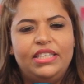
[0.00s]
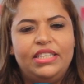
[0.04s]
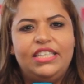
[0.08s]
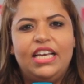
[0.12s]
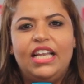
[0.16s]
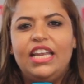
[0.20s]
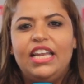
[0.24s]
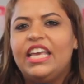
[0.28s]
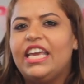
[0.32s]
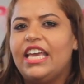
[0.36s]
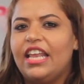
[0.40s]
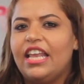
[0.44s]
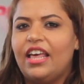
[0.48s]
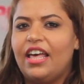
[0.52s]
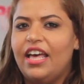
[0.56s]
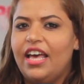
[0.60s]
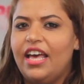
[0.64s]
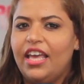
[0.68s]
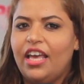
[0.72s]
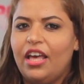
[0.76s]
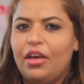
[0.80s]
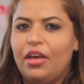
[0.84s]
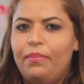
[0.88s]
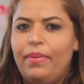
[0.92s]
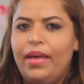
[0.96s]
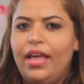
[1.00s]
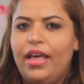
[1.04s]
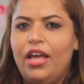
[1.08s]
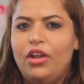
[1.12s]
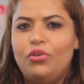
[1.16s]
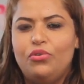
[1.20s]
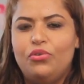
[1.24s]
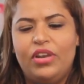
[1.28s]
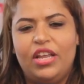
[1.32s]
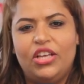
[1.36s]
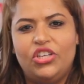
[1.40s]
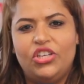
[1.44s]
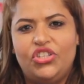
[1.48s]
ديالي كيلقى
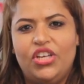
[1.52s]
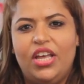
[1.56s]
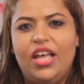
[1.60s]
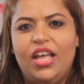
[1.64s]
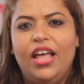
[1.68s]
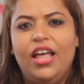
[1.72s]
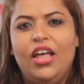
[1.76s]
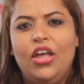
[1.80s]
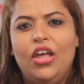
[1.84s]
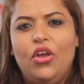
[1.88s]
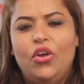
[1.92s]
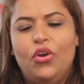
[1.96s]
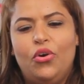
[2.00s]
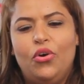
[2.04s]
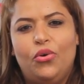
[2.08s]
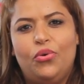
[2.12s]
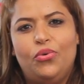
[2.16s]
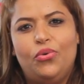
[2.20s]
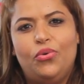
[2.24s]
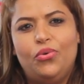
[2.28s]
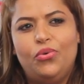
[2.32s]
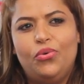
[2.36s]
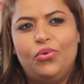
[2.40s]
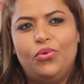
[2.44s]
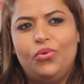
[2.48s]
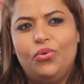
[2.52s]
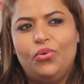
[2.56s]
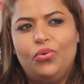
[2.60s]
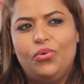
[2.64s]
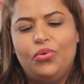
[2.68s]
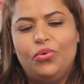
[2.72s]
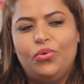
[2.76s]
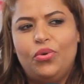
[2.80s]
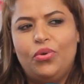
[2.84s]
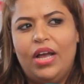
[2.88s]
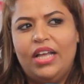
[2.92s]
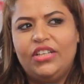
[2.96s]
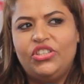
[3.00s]
اقبال ونجاح
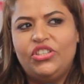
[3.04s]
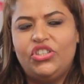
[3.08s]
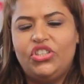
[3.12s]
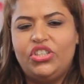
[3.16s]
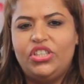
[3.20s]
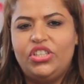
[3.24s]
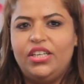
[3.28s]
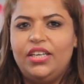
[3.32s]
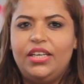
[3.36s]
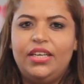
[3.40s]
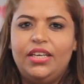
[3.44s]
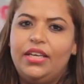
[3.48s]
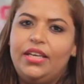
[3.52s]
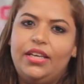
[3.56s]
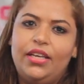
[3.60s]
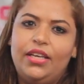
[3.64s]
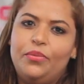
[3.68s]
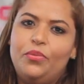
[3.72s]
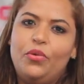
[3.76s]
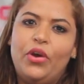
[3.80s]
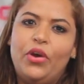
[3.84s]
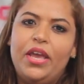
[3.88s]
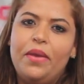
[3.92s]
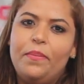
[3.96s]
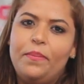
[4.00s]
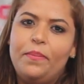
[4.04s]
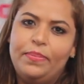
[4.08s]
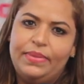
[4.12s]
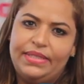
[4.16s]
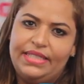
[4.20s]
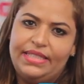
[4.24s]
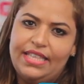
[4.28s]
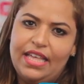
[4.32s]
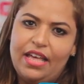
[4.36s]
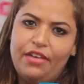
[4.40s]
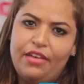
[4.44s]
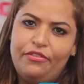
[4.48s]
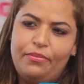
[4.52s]
وهذا الشيء مهم
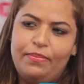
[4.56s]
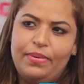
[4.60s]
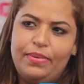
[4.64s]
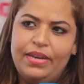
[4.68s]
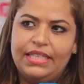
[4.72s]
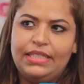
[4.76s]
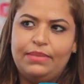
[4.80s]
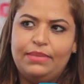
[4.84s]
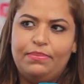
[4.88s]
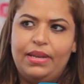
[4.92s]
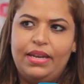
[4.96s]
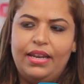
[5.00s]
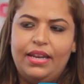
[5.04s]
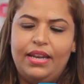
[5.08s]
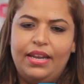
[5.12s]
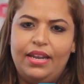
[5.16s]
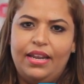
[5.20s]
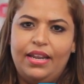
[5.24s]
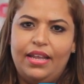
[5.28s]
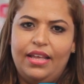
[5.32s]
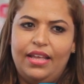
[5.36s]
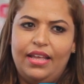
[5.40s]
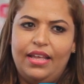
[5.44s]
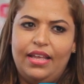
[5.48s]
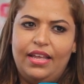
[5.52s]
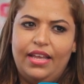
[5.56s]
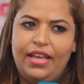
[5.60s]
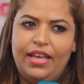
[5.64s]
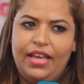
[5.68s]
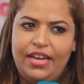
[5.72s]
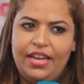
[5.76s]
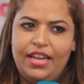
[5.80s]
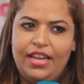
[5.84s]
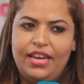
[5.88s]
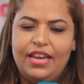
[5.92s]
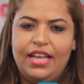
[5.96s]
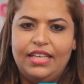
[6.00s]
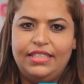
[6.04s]
بزاف بالنسبه
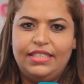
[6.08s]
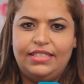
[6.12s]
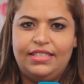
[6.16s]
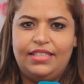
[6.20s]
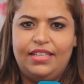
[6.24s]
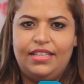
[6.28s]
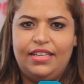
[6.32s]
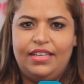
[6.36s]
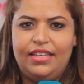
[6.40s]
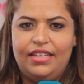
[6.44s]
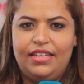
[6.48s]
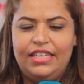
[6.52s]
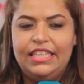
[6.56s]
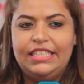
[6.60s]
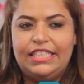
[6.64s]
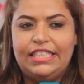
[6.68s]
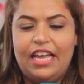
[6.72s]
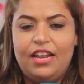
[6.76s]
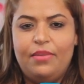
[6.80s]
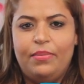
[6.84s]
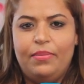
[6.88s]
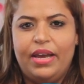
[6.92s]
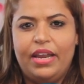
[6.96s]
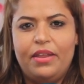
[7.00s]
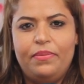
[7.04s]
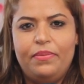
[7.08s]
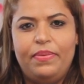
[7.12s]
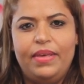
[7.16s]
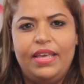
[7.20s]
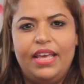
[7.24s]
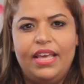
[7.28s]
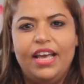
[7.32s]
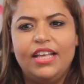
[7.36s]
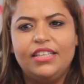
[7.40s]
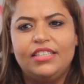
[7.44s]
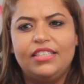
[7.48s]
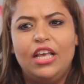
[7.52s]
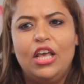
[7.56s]
حنا الناس النساء
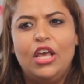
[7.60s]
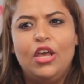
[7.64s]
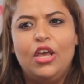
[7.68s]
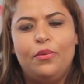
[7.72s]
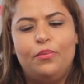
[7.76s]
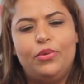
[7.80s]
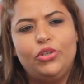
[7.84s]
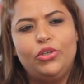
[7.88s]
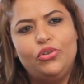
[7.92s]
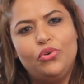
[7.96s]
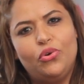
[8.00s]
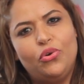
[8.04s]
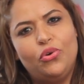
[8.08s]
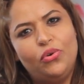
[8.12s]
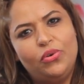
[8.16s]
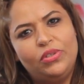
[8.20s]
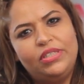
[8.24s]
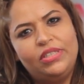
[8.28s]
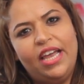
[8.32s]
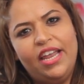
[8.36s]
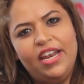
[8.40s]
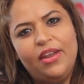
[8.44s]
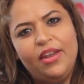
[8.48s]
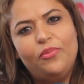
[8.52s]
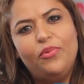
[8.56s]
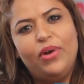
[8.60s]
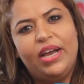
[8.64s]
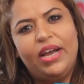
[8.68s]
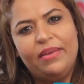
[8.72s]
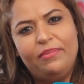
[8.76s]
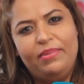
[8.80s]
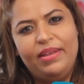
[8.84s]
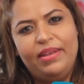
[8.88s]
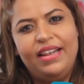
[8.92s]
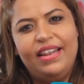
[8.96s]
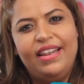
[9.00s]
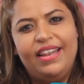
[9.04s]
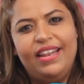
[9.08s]
المغربيات باش نكونوا حتى حنا
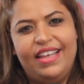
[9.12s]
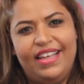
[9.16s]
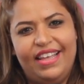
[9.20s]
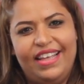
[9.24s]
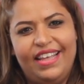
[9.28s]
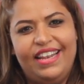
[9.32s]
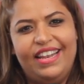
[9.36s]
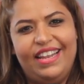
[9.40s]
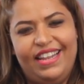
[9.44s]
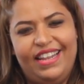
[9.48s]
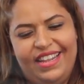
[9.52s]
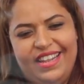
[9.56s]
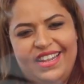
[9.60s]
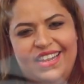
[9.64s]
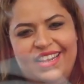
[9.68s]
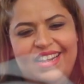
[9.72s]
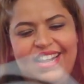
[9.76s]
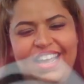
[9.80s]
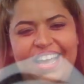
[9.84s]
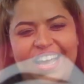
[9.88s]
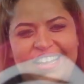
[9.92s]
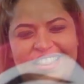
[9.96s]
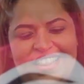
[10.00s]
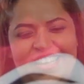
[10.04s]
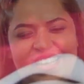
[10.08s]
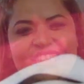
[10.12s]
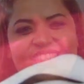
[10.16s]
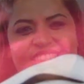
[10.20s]
مواكبين الحدث